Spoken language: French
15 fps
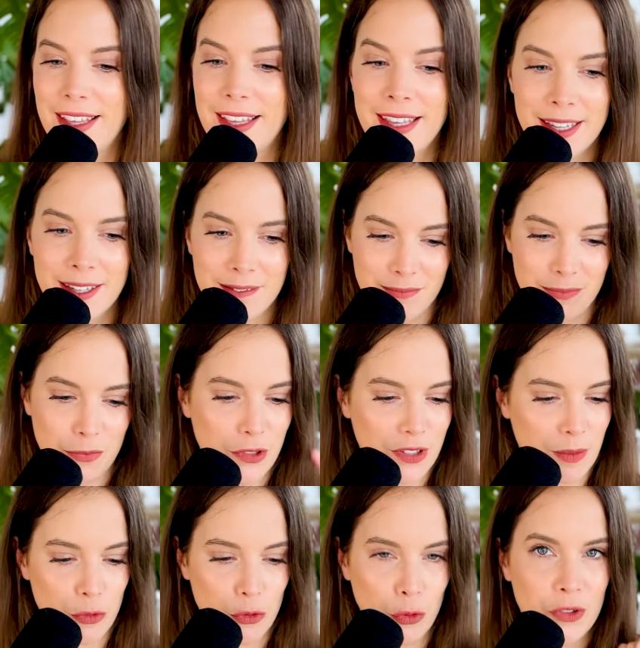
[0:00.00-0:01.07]
Et
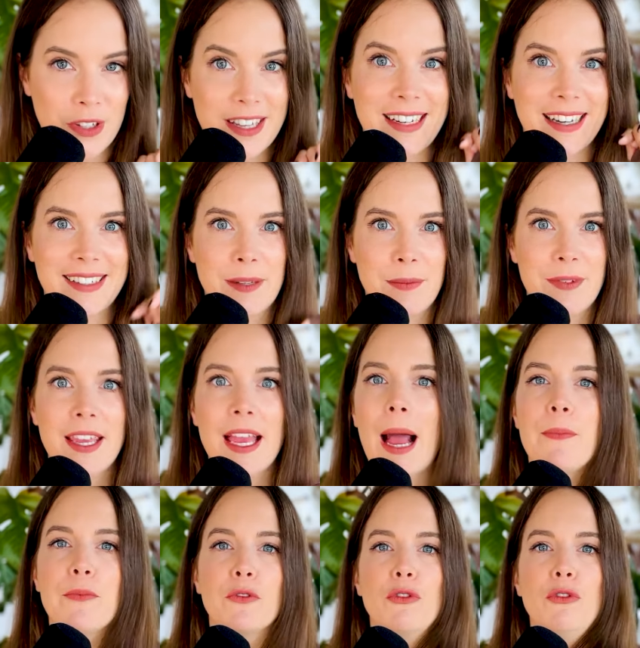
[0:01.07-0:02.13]
deuxième chose, j'acceptais
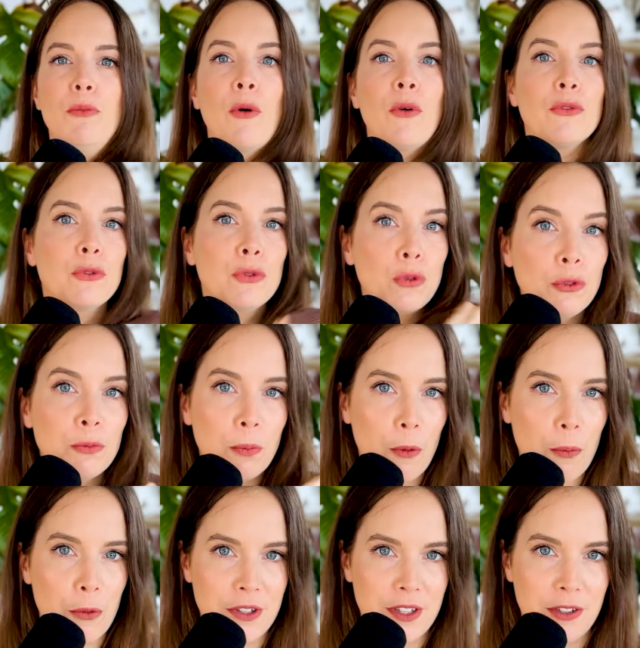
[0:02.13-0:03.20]
absolument toute
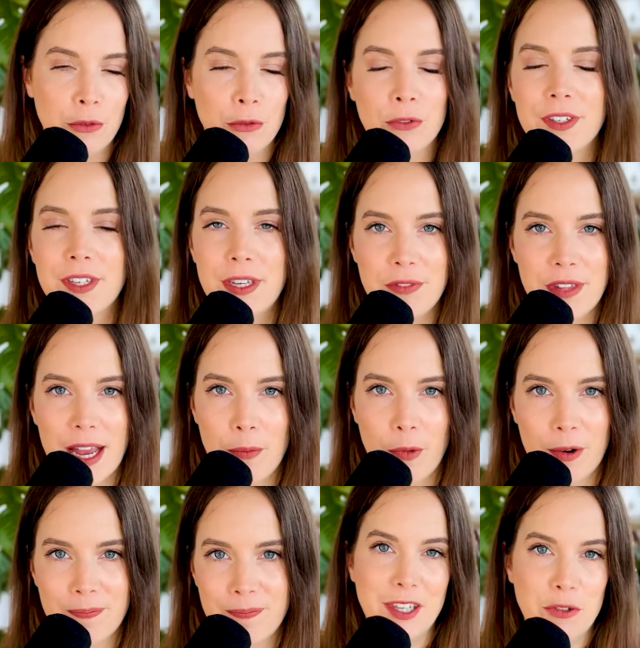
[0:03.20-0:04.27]
proposition qui venait à
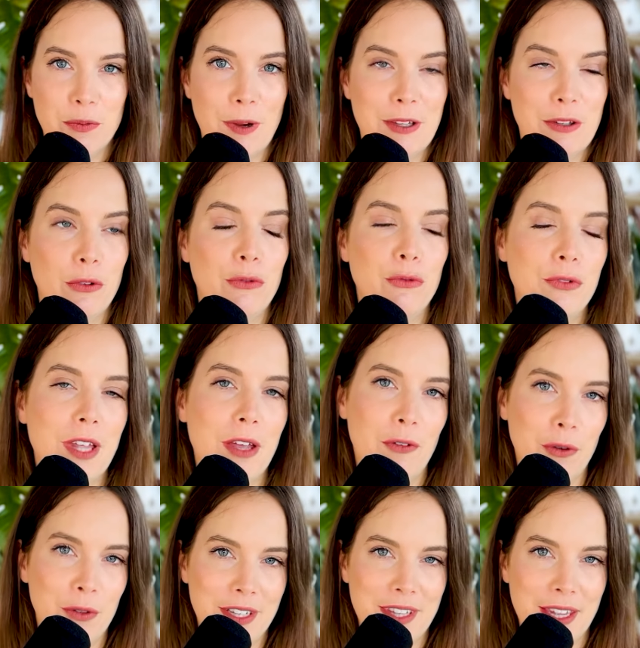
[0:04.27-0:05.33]
moi. Si je peux être tout à
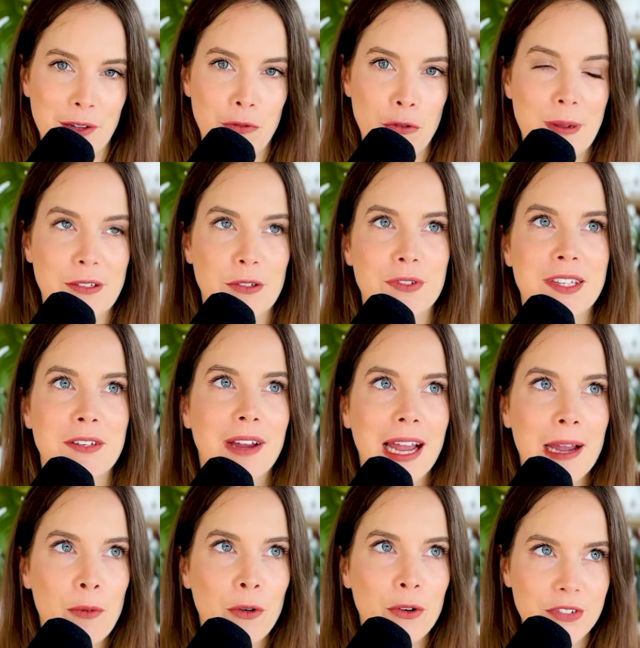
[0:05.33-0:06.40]
fait honnête avec vous, parce que c'est
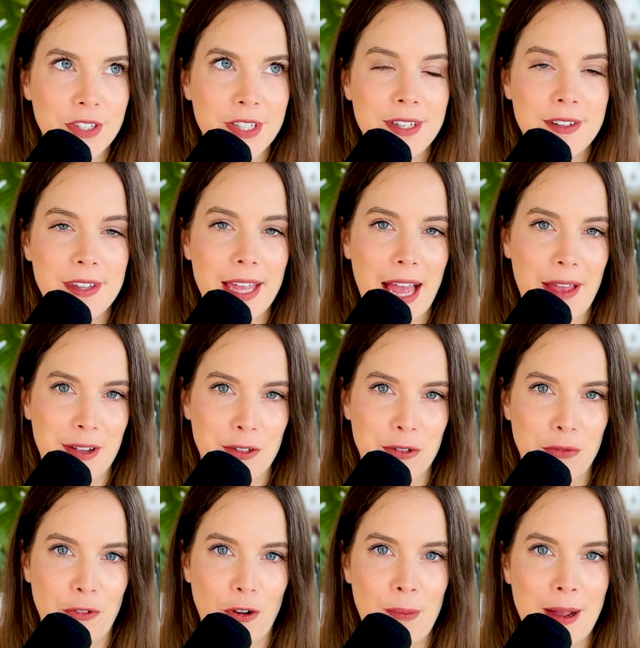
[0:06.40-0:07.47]
vraiment aussi l'idée avec
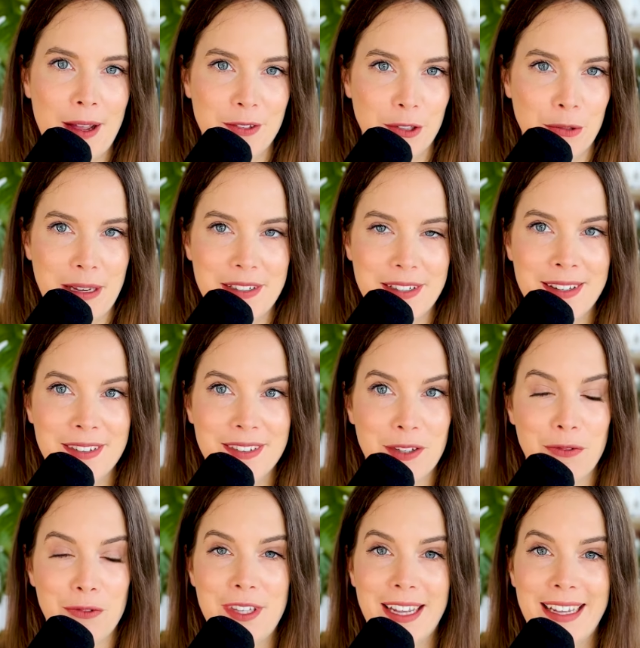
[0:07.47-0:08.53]
ce format sur ma chaîne, c'est
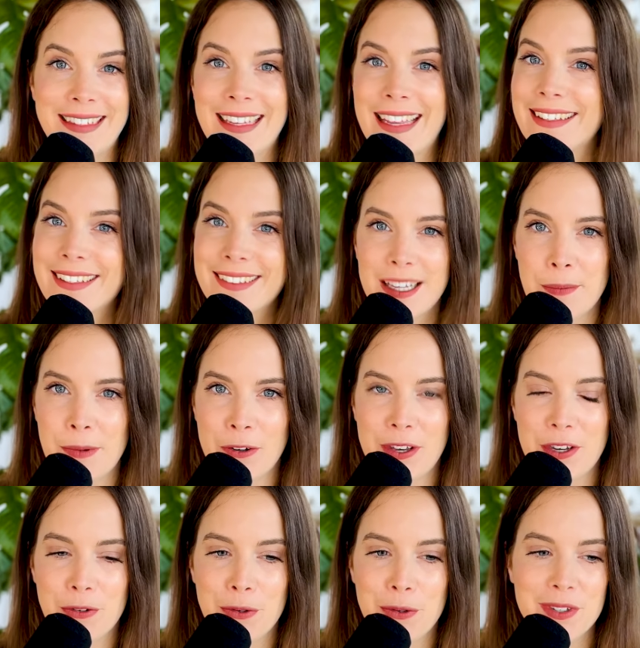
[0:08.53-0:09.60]
de vous dire très sincèrement les
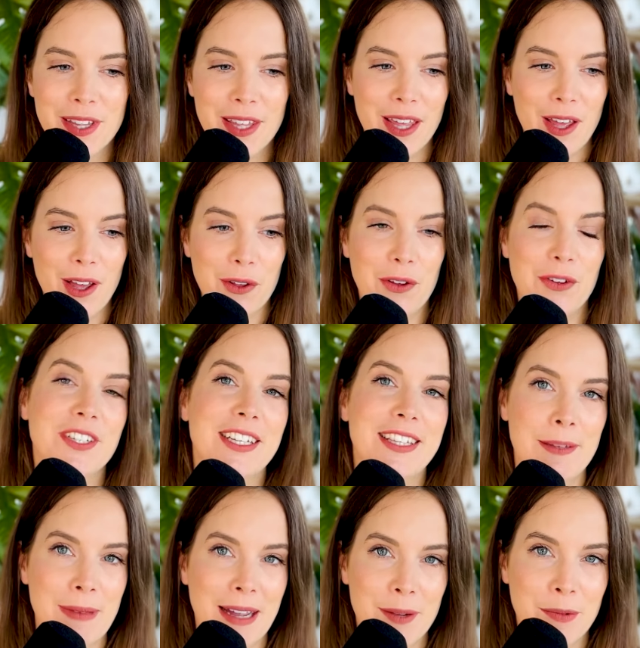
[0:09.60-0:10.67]
choses. Quand j'ai
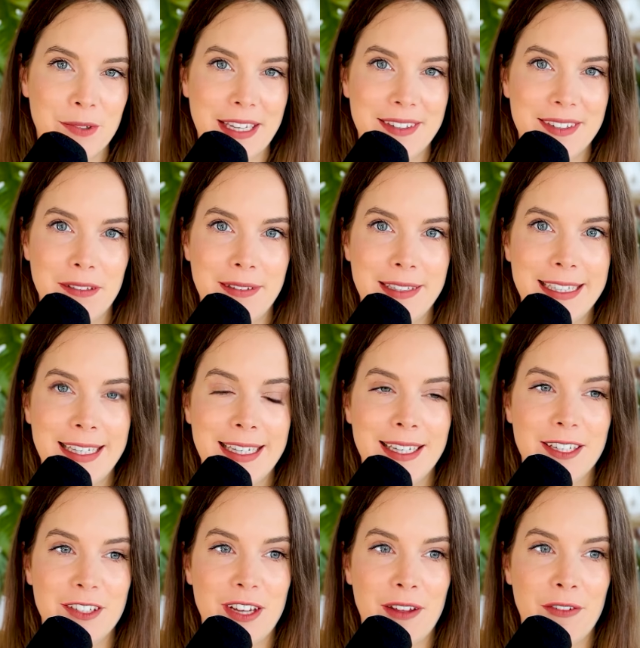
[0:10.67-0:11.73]
démarré mon
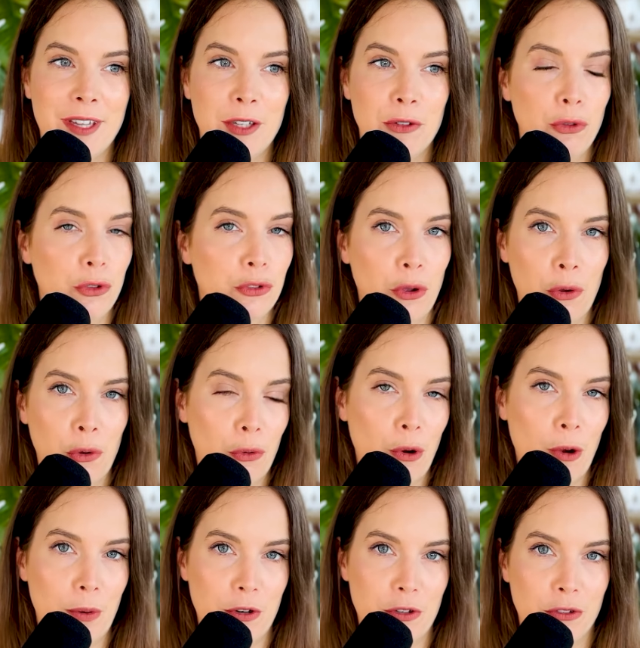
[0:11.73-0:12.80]
activité, j'avais 200 euros
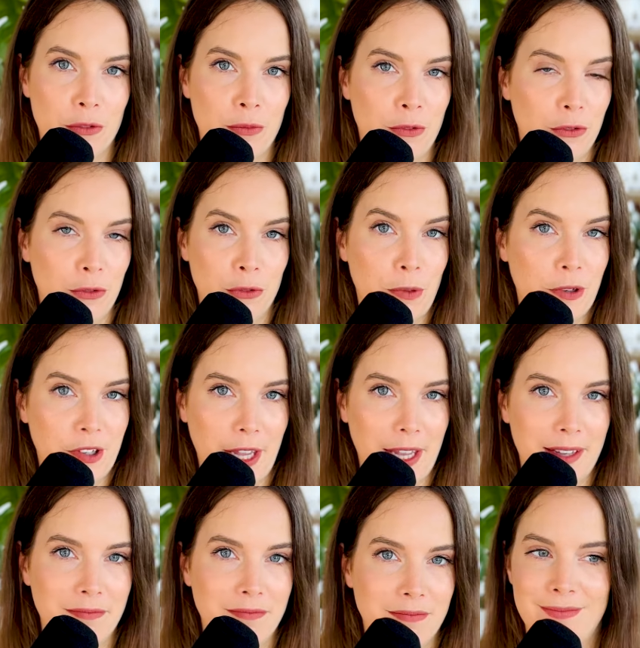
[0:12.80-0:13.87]
en poche sur mon compte bancaire.
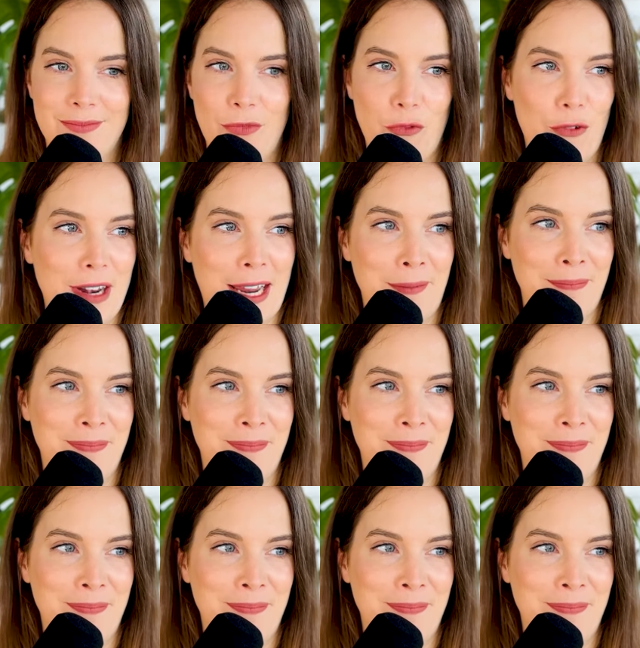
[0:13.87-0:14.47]
Voilà.